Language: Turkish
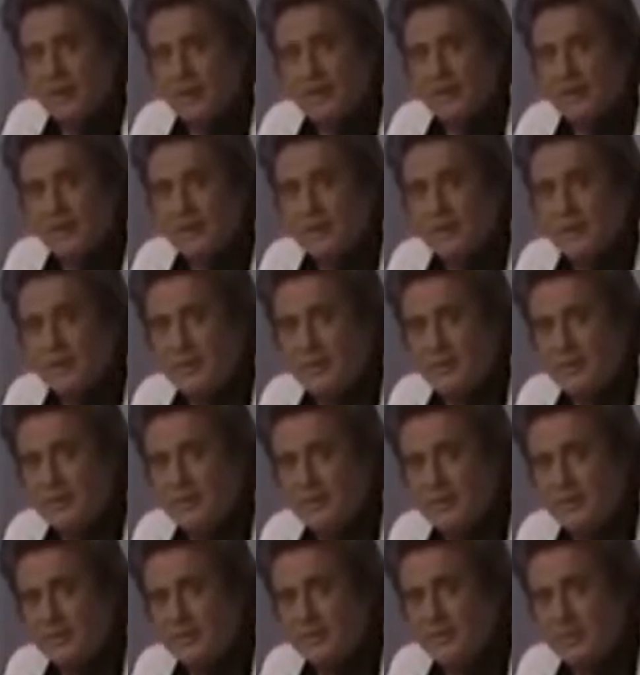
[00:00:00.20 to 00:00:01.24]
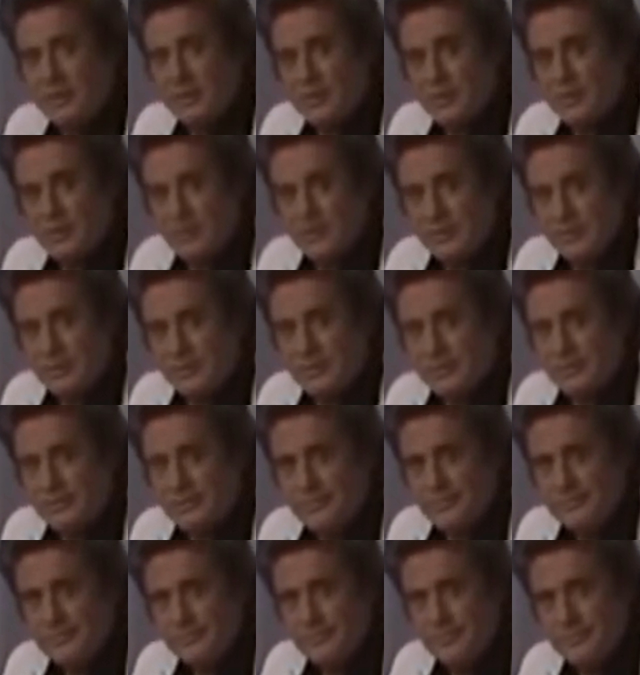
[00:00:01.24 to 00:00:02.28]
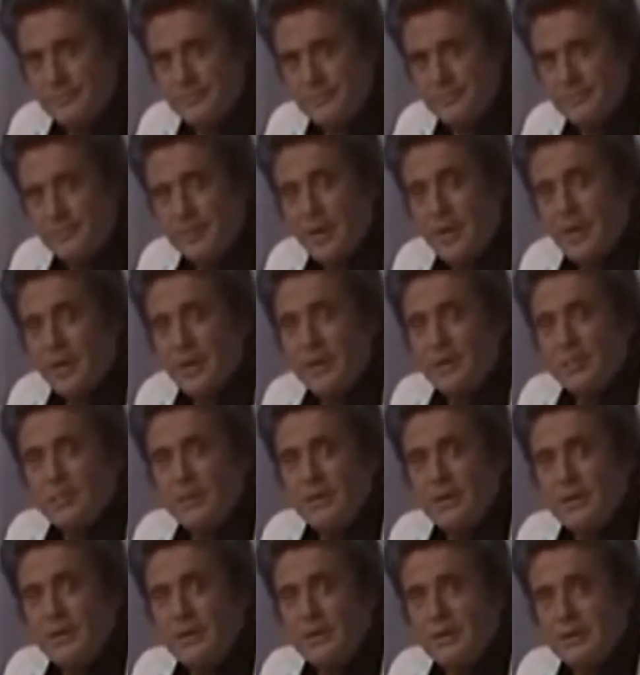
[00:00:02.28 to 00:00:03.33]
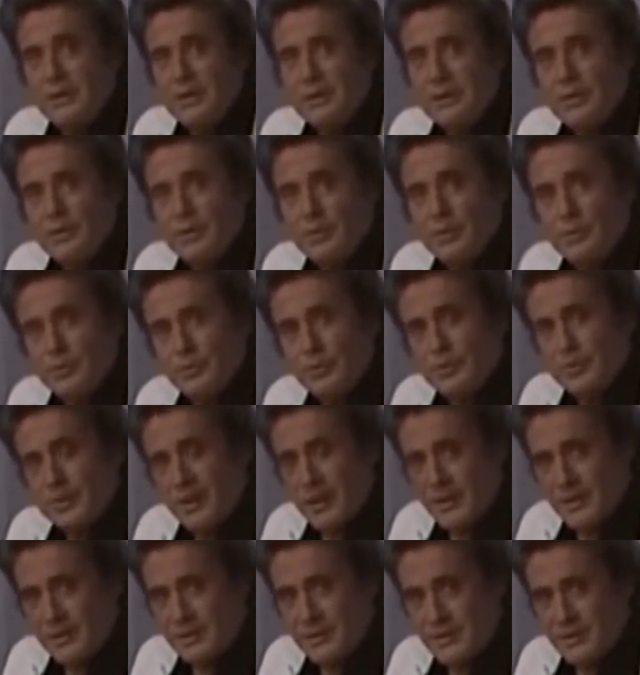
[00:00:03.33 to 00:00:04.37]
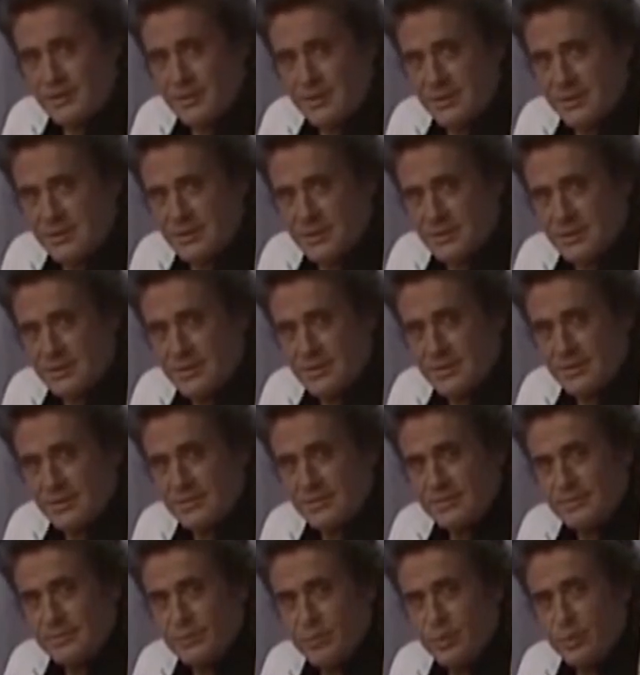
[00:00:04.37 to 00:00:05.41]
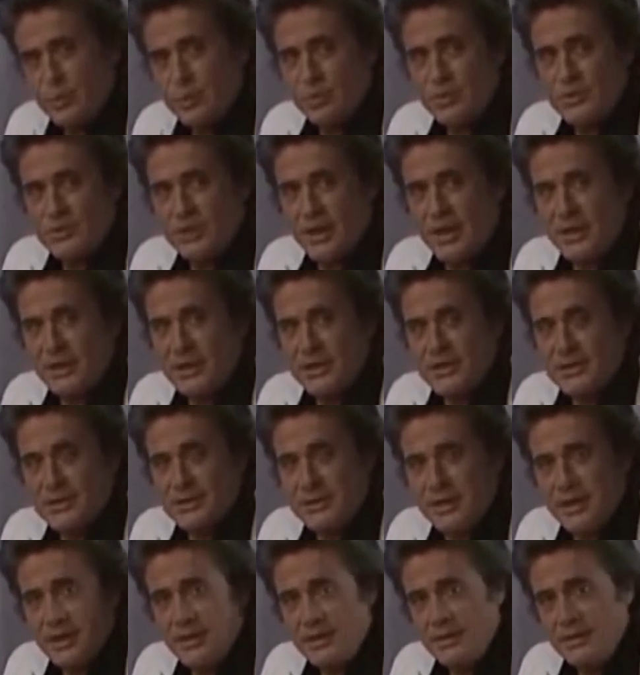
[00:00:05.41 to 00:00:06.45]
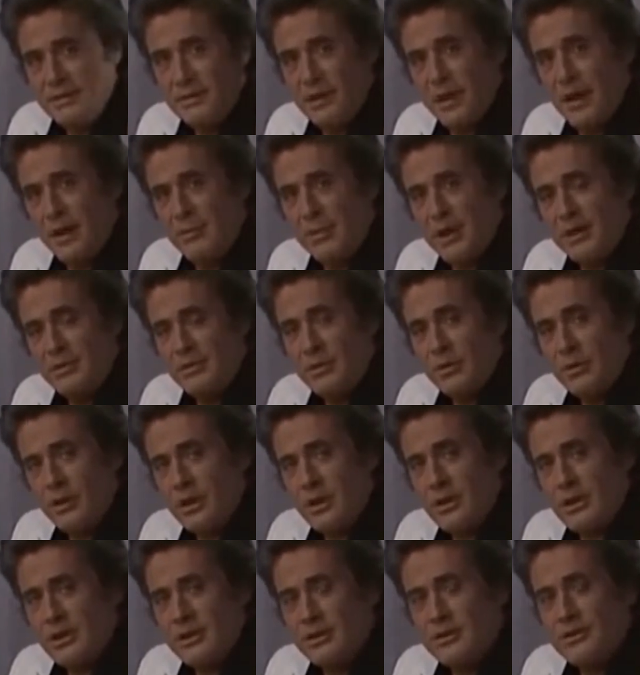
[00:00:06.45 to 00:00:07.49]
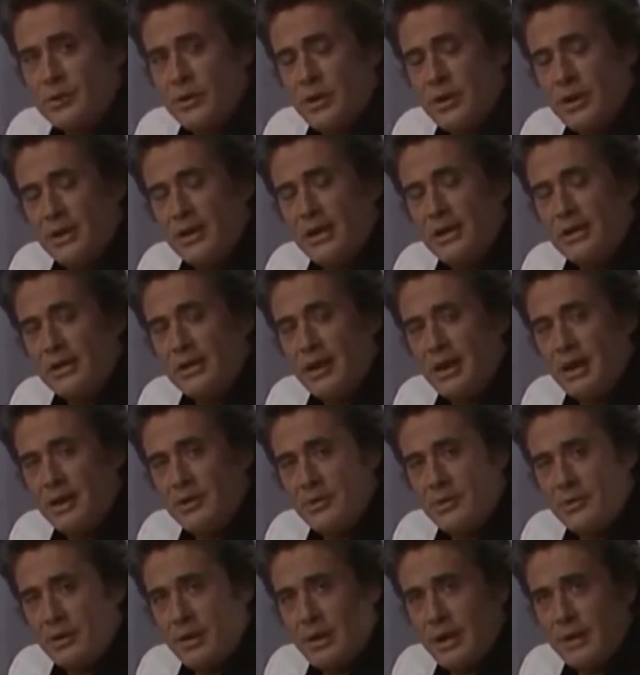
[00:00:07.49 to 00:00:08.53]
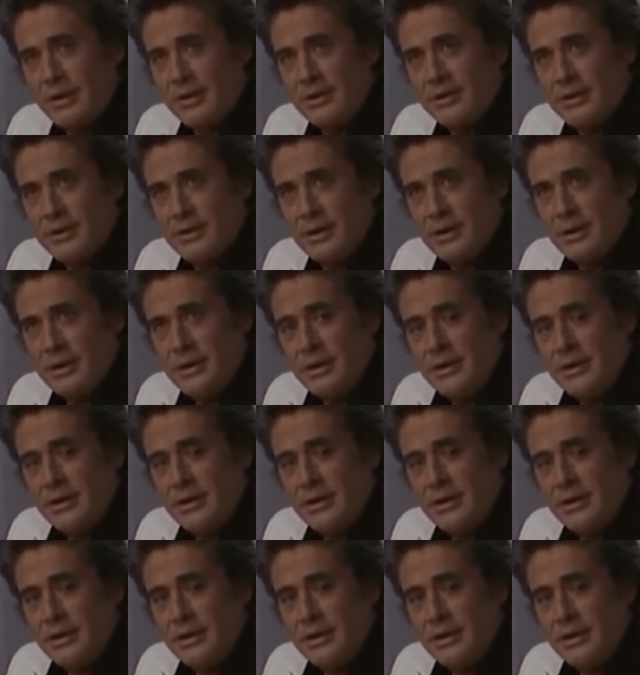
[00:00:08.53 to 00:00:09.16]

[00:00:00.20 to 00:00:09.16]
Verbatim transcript: Antalya'da bir film çekiyorduk. Bir düğün sahnesi çekeceğiz. Bu düğün sahnesinde damat oraların törelerine ait olarak